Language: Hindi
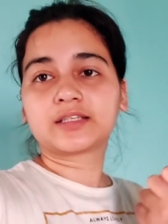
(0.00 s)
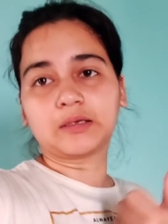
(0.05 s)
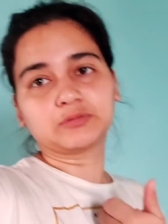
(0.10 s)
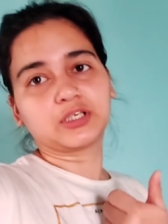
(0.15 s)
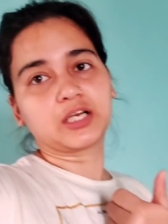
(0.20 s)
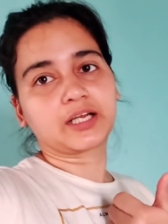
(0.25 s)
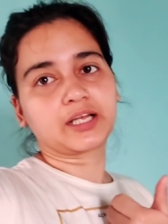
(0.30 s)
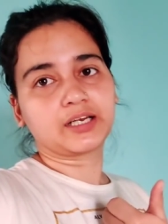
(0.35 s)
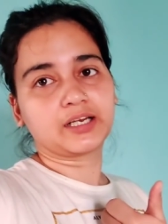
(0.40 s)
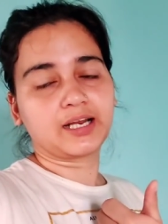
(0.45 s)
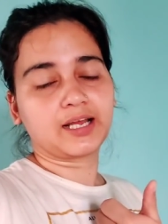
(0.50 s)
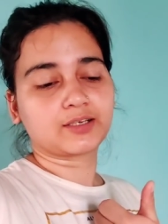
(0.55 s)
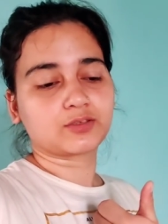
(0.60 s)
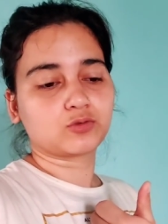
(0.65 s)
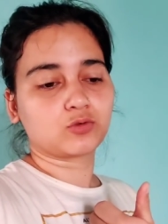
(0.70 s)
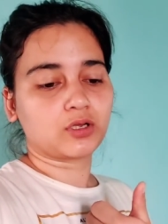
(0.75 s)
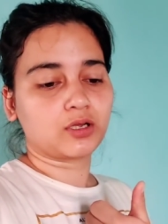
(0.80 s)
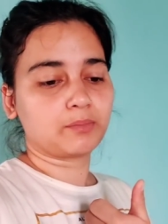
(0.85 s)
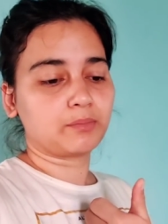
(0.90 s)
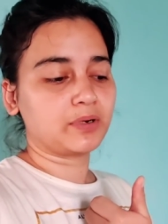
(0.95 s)
तब जाके
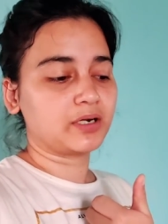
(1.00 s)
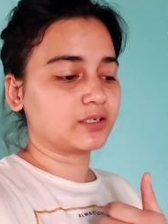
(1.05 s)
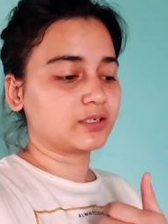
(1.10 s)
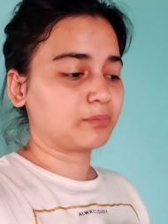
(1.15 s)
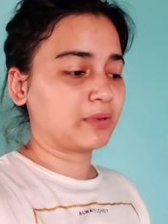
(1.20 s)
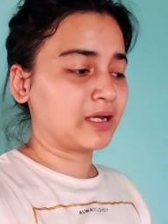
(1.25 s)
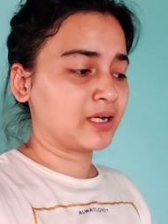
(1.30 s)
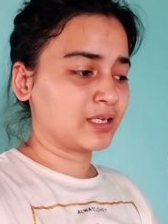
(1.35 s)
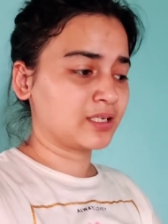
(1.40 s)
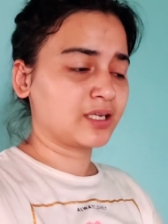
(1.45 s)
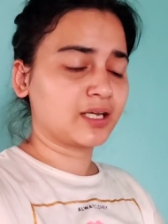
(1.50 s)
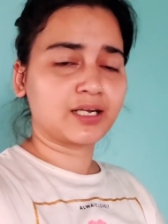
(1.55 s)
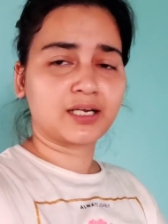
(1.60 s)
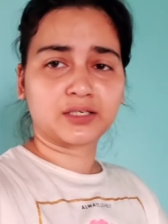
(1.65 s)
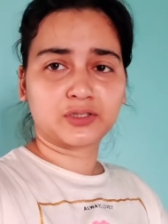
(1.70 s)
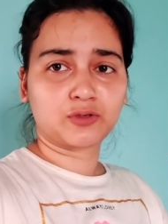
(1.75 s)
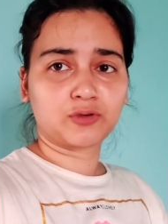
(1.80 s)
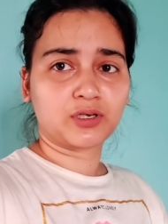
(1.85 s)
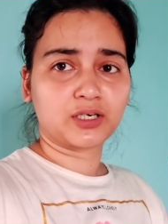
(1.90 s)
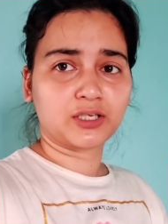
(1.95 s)
रिलैक्स होंगे बट पहले ये
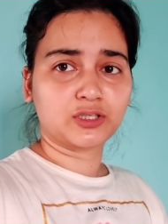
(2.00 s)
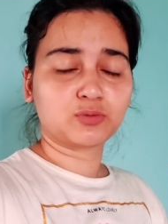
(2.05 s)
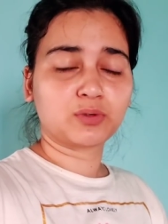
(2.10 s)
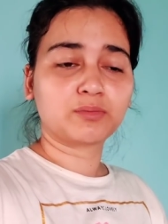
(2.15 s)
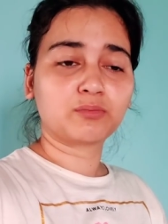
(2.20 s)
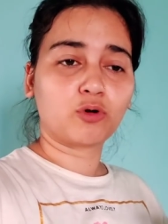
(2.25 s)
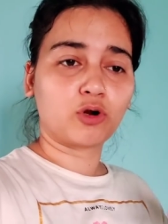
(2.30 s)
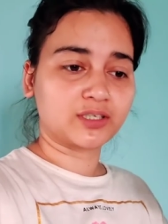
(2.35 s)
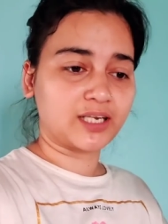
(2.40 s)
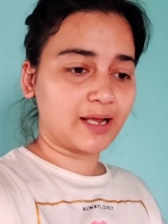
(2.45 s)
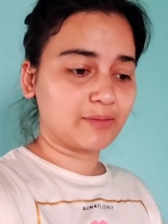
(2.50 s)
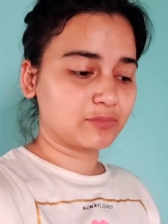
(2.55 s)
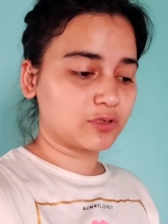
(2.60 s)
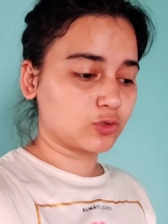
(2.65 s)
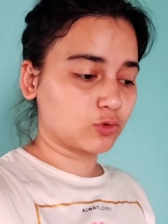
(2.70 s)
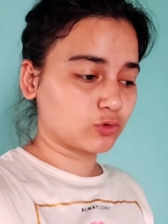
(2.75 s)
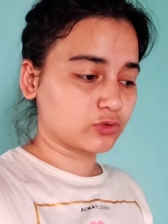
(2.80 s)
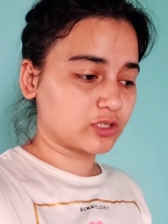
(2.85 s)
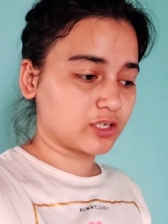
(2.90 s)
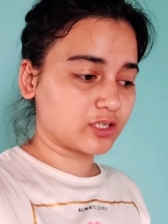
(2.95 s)
करती हूँ अरेंजमेंट बहुत टाइम
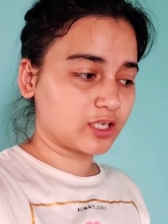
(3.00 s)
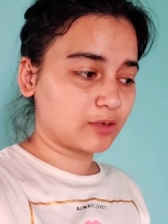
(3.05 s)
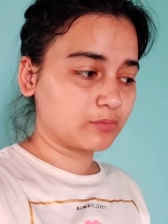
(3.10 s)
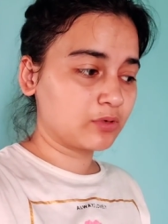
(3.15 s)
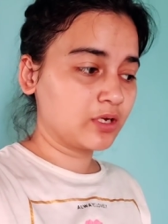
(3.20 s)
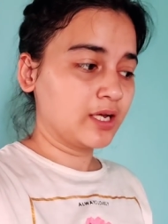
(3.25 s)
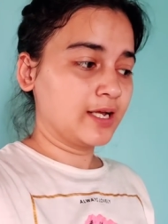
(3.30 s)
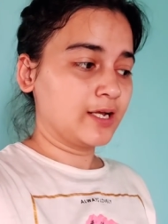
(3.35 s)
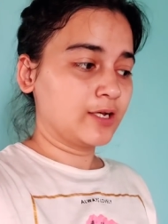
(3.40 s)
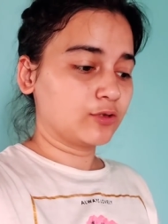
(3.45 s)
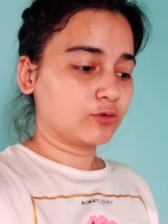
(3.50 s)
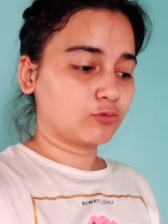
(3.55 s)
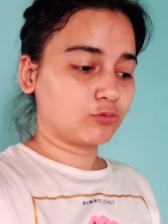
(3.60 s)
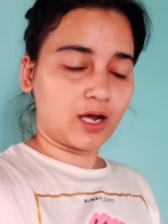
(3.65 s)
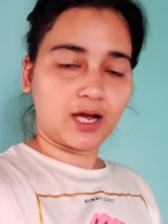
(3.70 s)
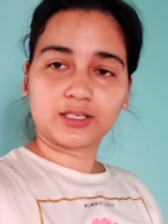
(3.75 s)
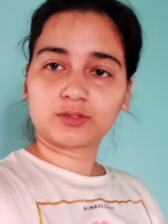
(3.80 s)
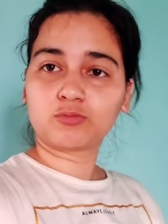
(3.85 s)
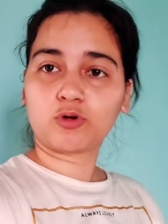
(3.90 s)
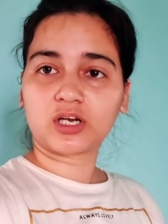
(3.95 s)
से सोच रहे थे हम तो
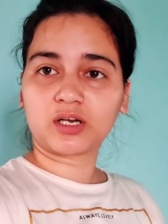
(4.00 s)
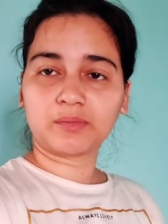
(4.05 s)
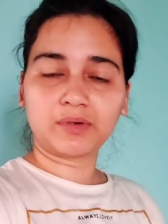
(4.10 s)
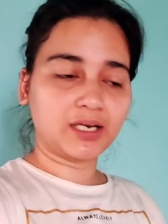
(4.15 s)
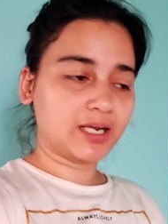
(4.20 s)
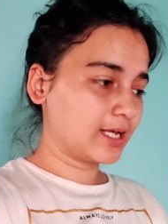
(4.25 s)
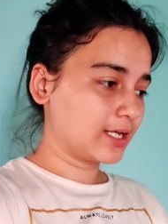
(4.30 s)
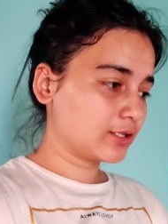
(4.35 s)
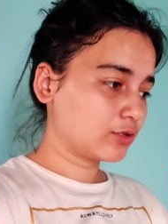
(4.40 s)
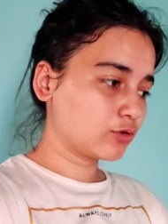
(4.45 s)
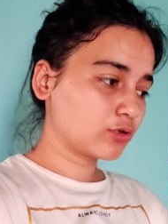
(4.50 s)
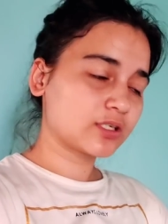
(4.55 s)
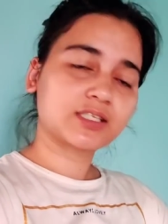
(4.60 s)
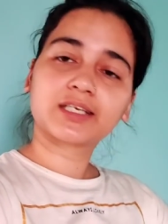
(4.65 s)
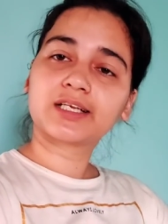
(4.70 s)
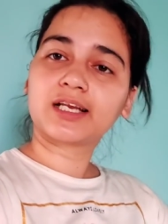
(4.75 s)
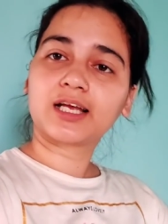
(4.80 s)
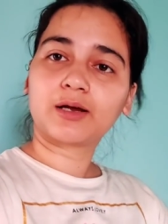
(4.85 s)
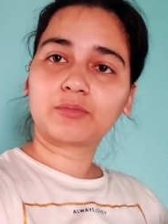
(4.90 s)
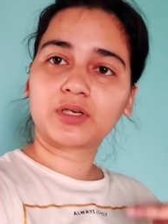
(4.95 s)
आज मौका मिला है तो
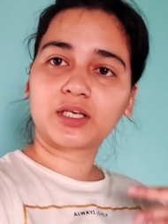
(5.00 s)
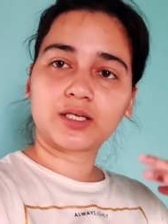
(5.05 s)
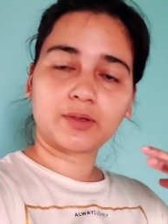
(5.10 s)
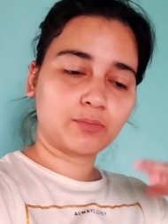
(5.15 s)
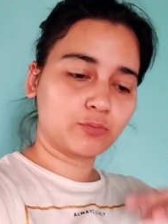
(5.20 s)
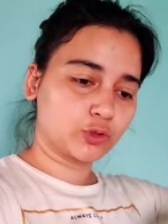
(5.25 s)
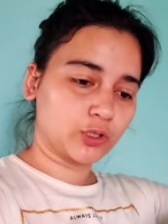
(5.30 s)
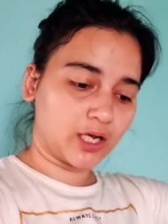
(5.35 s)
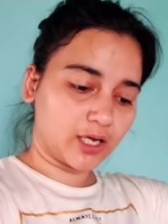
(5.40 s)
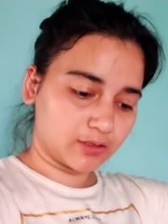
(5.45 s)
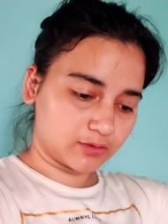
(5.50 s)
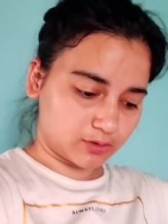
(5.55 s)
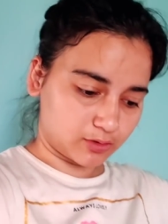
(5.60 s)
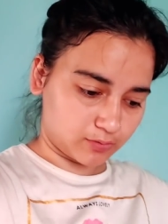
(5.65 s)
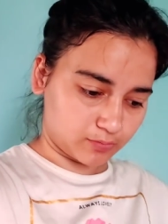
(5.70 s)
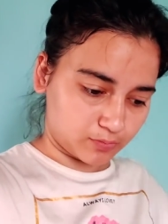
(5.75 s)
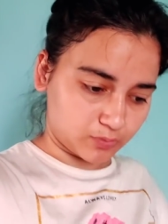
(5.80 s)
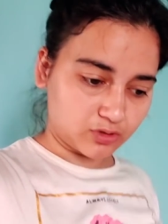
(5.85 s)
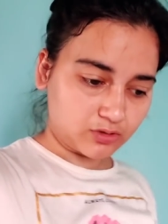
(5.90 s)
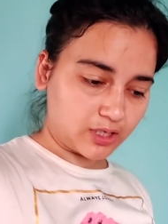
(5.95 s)
इसीलिए हमने ये पूरा
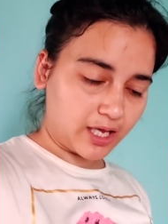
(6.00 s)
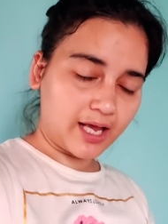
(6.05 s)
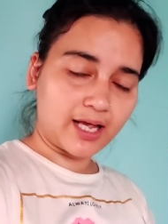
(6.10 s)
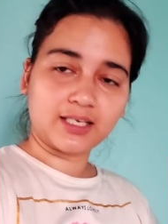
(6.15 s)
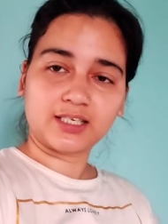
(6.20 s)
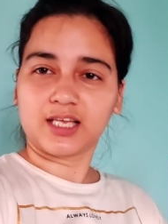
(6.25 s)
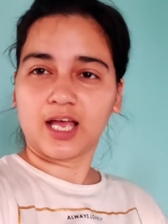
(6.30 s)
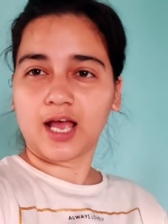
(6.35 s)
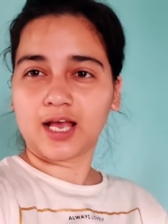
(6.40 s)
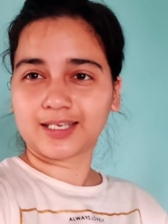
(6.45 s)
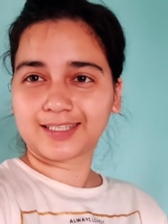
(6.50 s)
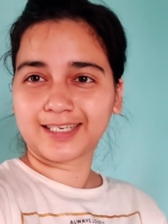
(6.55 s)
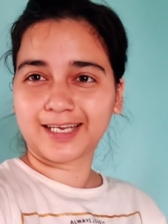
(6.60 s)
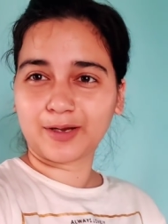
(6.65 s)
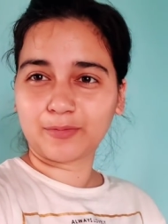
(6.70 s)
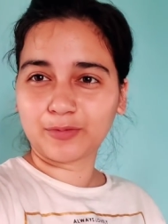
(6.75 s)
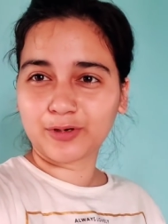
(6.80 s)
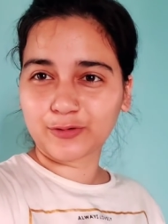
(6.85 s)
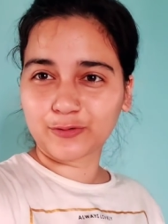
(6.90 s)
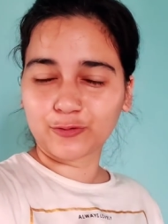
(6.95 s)
आज तहस नहस
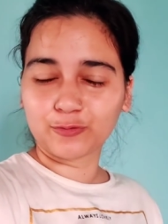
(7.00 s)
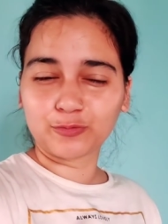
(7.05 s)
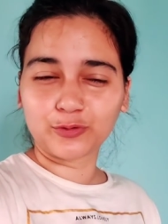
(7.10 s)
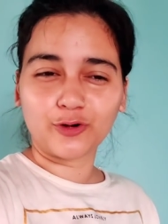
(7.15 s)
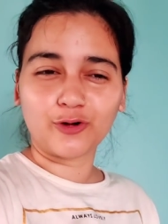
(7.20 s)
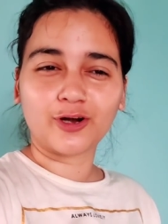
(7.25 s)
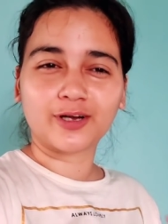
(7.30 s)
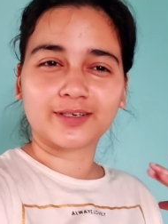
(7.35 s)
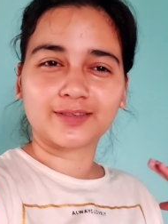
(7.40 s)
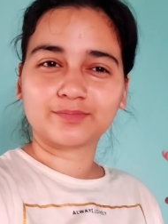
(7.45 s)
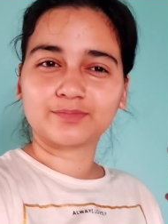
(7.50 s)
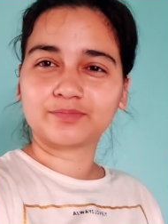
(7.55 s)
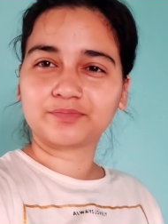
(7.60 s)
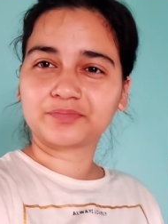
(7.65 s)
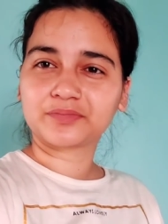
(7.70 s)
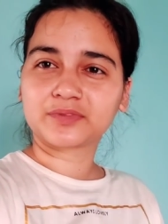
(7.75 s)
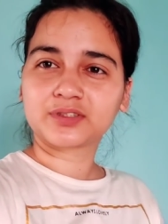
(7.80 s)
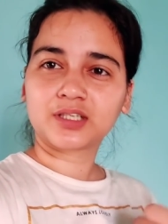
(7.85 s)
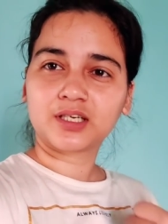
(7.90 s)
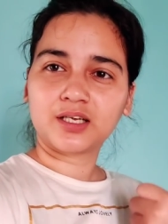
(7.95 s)
के अपने रूम को और
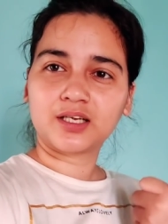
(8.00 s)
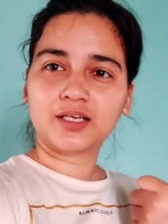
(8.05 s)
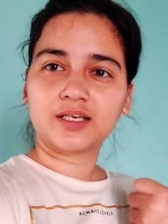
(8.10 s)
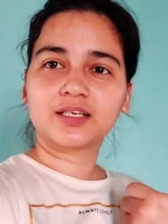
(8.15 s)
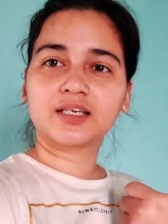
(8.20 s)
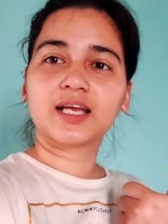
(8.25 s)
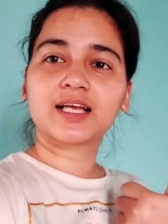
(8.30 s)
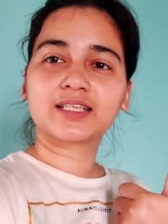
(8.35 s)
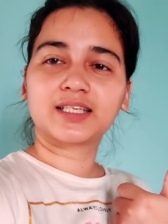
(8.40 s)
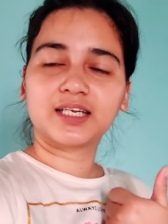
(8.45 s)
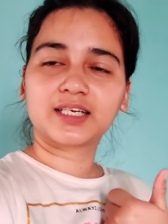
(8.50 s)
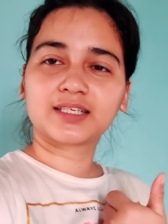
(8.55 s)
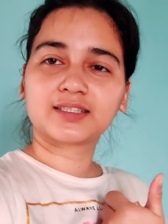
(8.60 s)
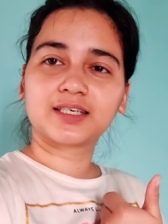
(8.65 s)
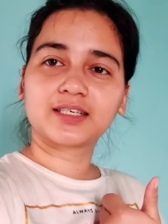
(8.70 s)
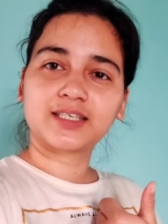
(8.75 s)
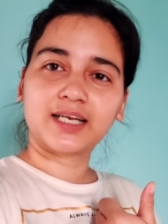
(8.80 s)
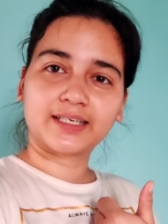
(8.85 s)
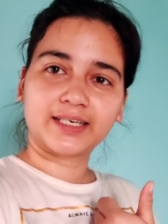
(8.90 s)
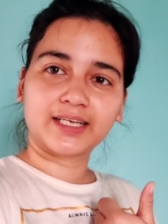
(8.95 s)
नए तरीके
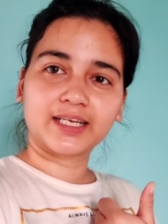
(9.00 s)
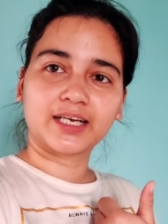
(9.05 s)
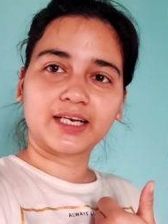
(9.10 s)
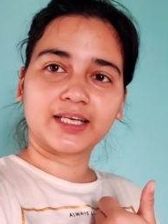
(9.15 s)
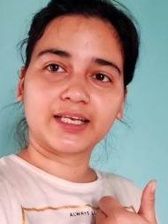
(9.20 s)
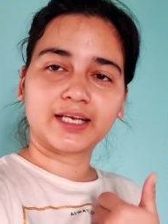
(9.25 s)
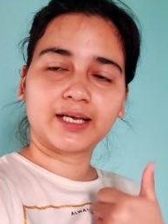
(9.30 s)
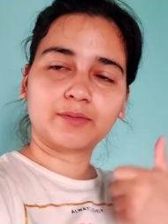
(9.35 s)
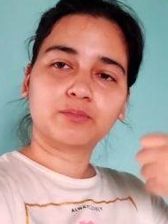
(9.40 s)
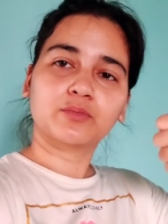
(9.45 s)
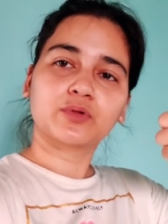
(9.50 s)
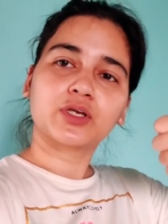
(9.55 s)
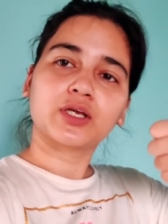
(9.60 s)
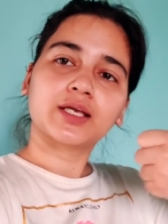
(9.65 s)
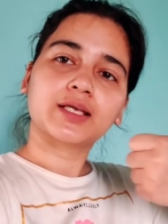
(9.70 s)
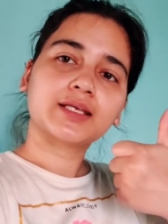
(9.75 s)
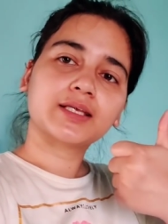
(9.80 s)
से सेटिंग करेंगे आप